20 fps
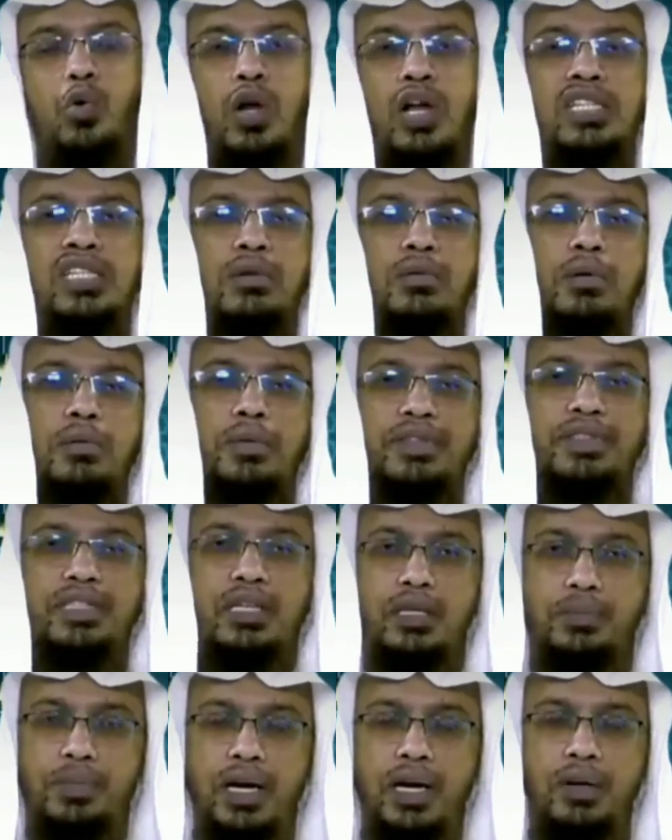খোলাসাভাবে আমরা
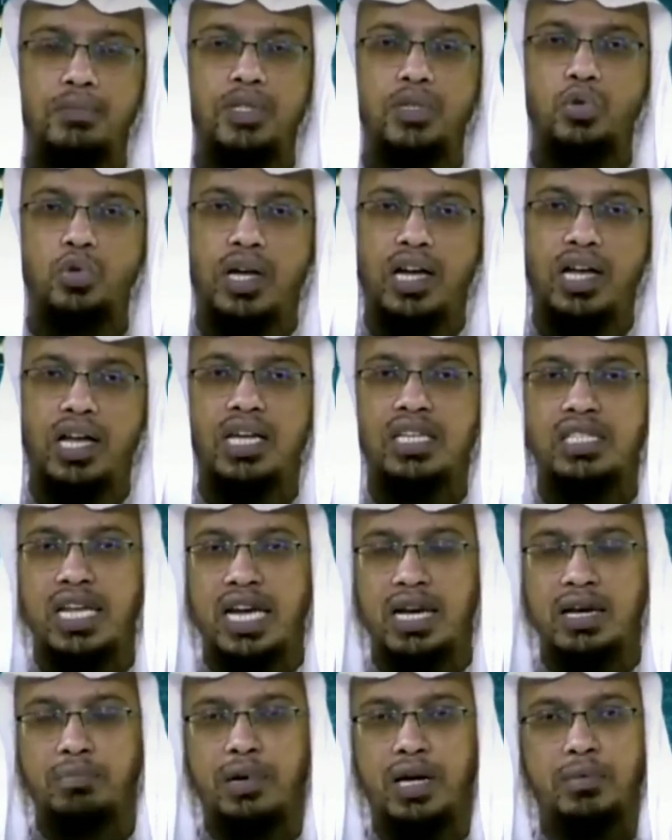জানতে পারলাম যে সুরে এখলাস
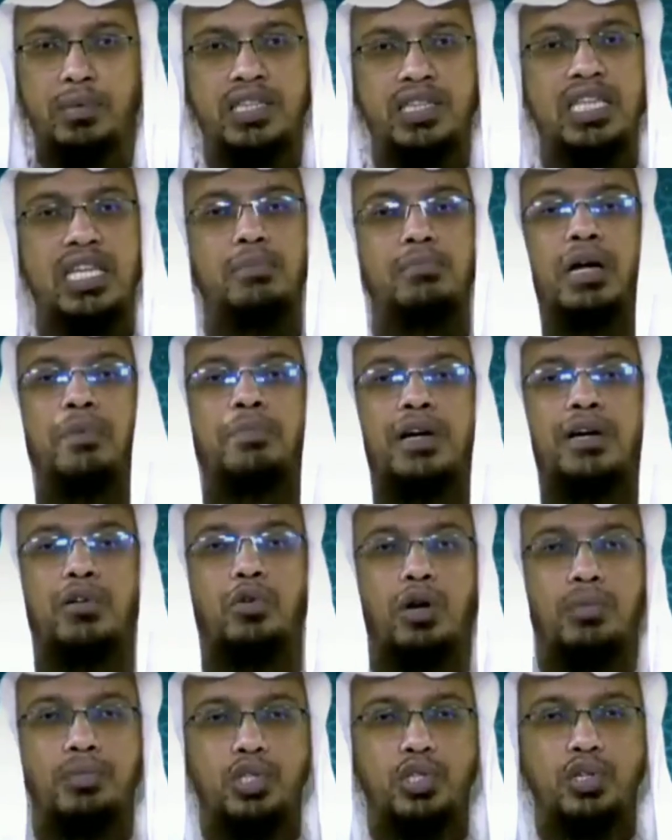একবার বা তিনবার পাঠ
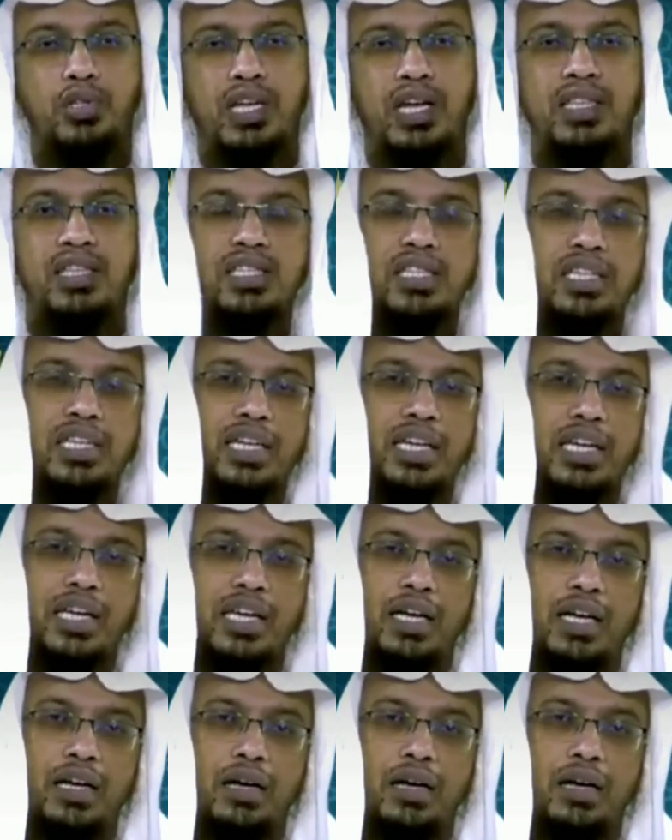করার বিষয়টি হাদিস থেকে